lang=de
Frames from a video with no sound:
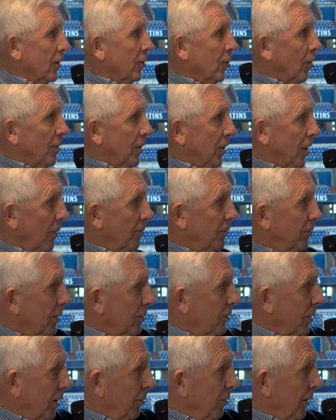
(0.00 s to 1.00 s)
Komme ich am
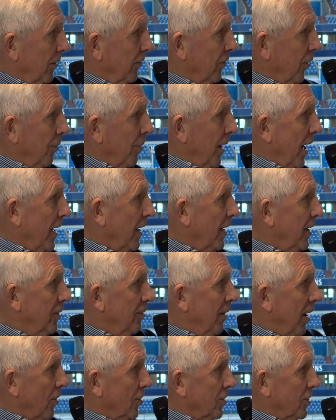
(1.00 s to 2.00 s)
Dribbling vorbei,
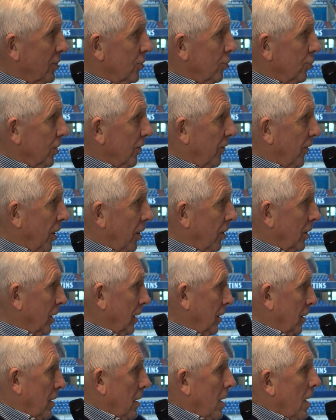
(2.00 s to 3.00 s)
über außen gute
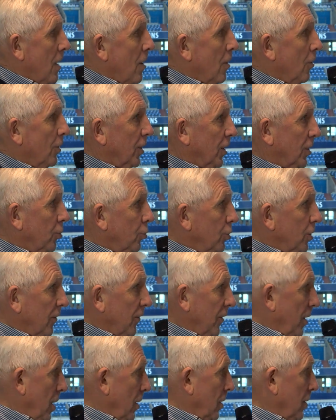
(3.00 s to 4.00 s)
Flanke und eine gute
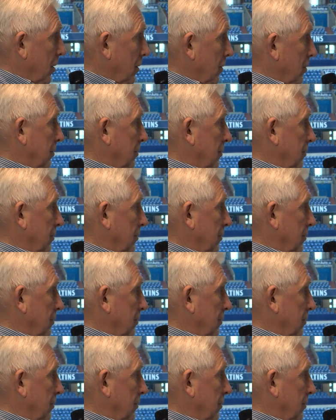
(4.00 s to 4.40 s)
Flanke.